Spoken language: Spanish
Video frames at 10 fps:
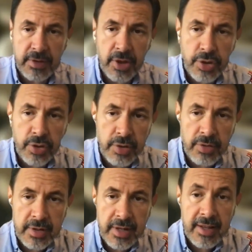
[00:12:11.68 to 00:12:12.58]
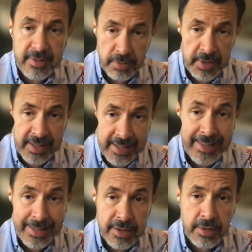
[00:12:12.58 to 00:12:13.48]
notorio, su vida aquí
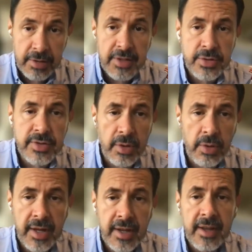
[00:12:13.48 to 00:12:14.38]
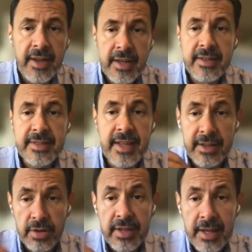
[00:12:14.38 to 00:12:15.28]
adentro, en su celular, y estar
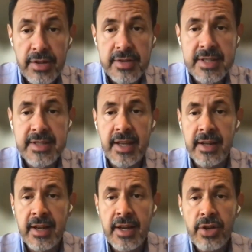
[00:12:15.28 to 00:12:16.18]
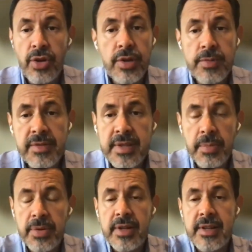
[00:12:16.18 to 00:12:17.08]
en donde ellos están, no los vamos a
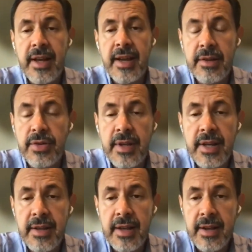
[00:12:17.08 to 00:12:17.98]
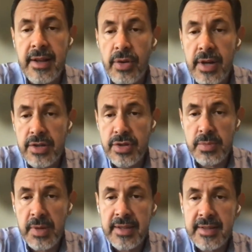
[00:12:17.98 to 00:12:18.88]
poder llegar, ayudar a, a lograr sus
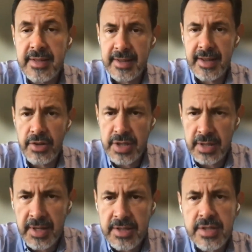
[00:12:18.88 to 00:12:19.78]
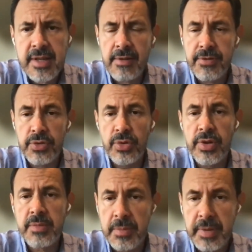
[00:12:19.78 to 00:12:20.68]
metas. Así que los gimnasios en el futuro,
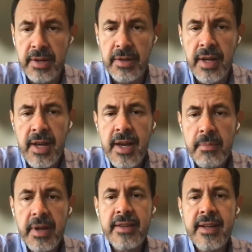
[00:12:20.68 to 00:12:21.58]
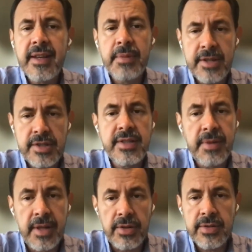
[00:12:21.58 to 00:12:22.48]
en mi opinión, van a ser gimnasios
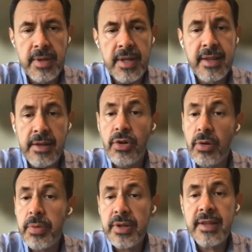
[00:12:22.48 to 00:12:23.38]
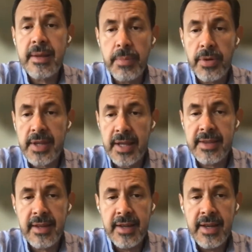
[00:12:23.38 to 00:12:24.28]
híbridos, van a tener un componente
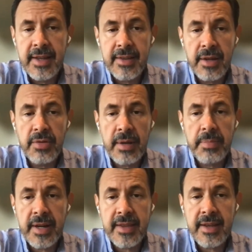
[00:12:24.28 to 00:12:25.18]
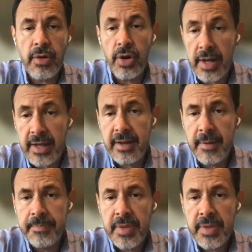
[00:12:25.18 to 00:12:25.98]
importante de una parte online